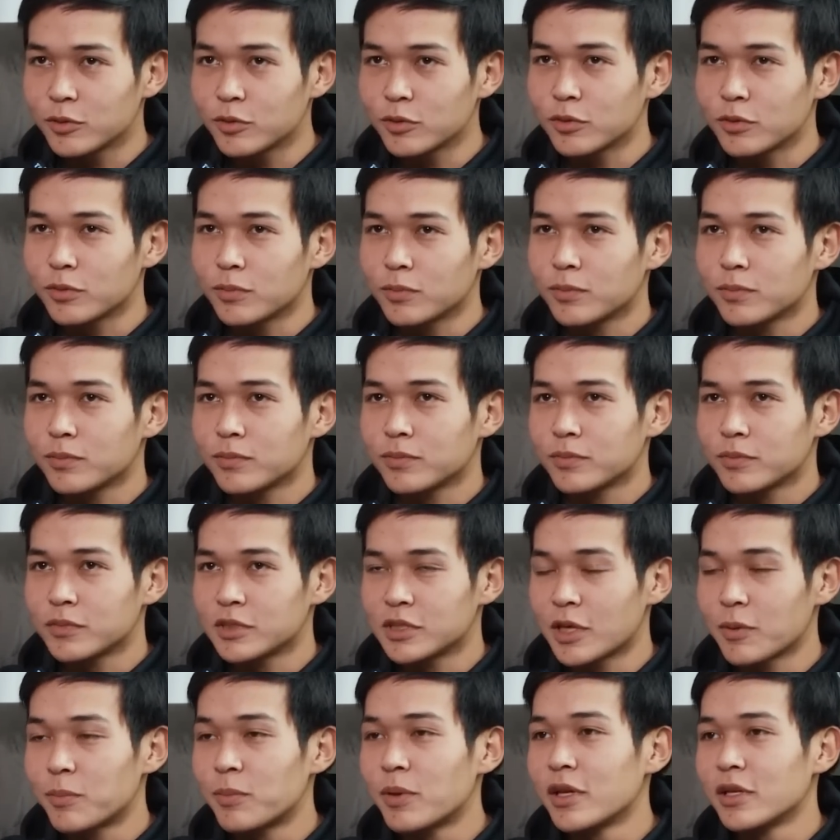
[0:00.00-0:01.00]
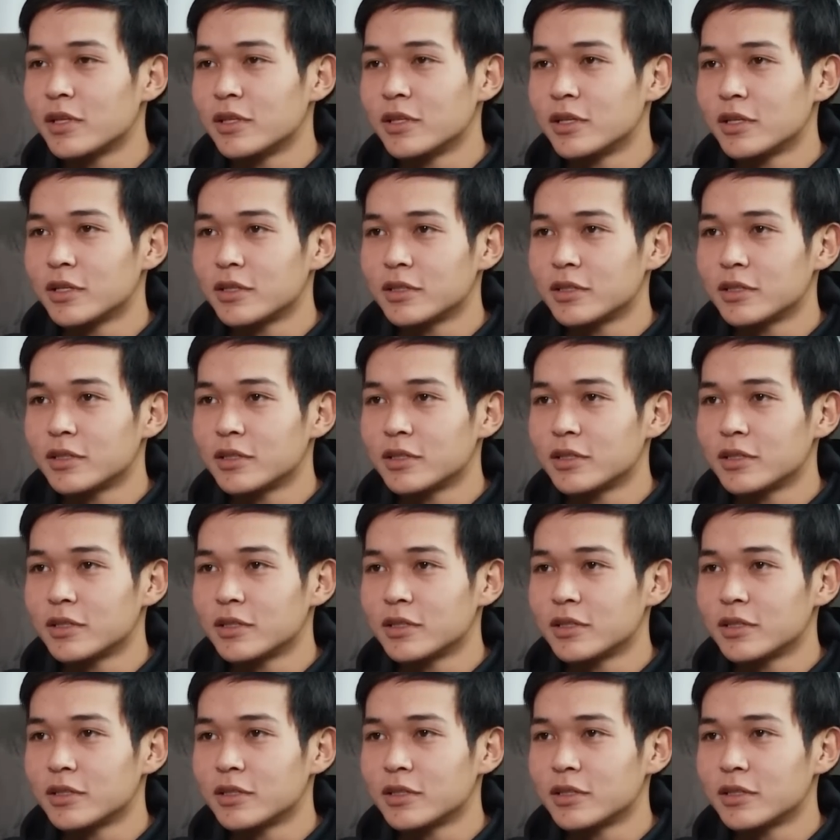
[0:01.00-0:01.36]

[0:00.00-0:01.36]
Ну, за пять дней